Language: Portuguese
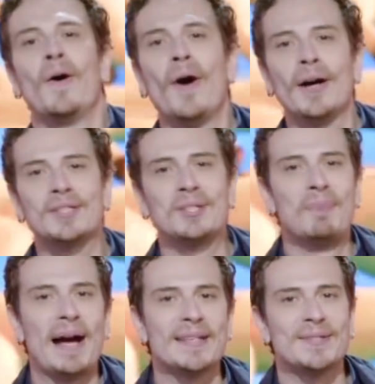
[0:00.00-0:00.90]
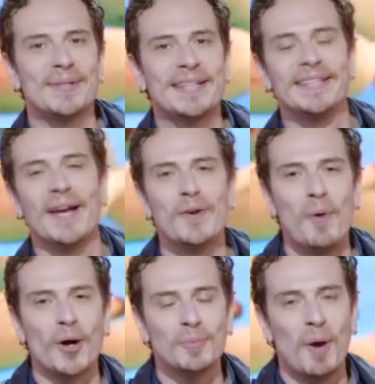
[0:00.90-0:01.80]
Hoje, mais do que em nenhum
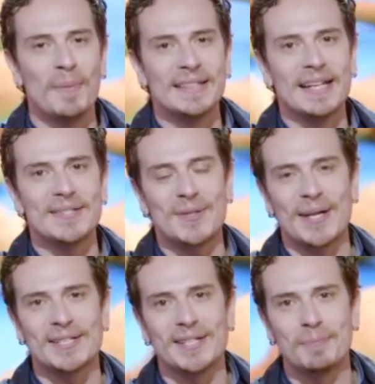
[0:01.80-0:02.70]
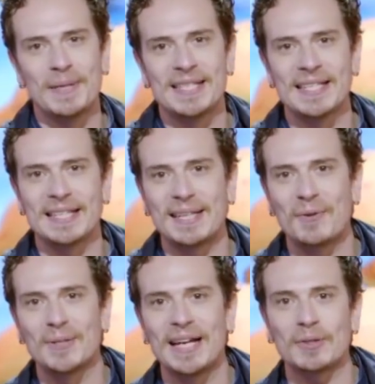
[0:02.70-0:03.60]
outro momento da história, a gente precisa ter
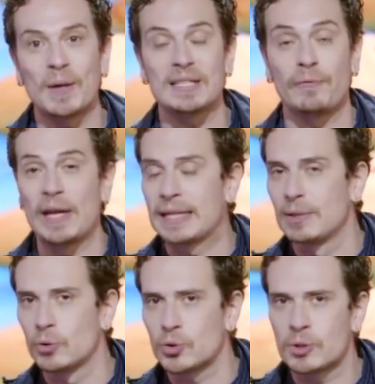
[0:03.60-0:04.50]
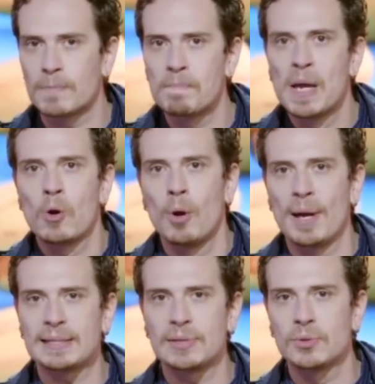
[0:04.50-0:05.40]
cuidado com as fake news.
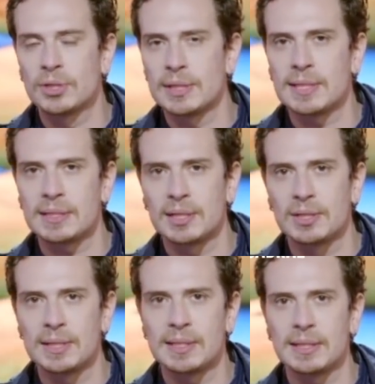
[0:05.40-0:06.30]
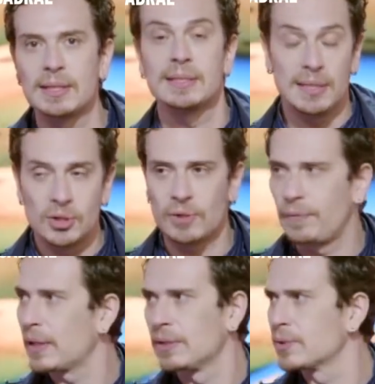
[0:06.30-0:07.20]
Começa as notícias que dizem que existe
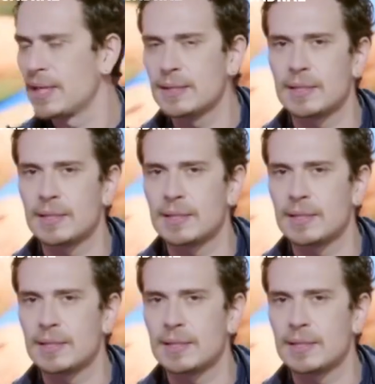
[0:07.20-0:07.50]
fake news. Nem